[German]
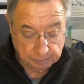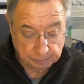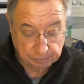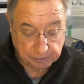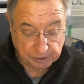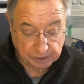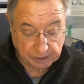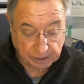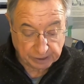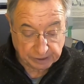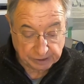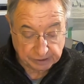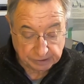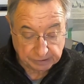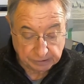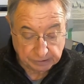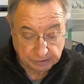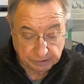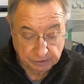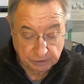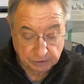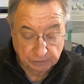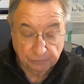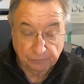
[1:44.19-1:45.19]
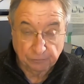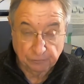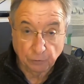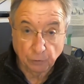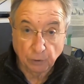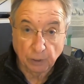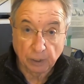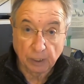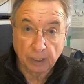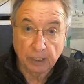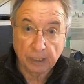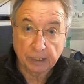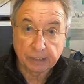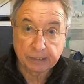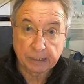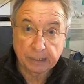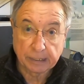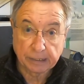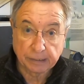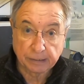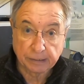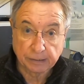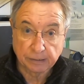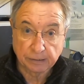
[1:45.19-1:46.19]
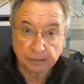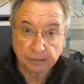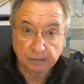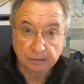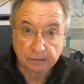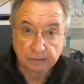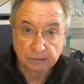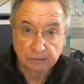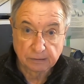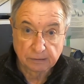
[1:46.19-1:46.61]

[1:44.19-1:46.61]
brechen vor Erkennen.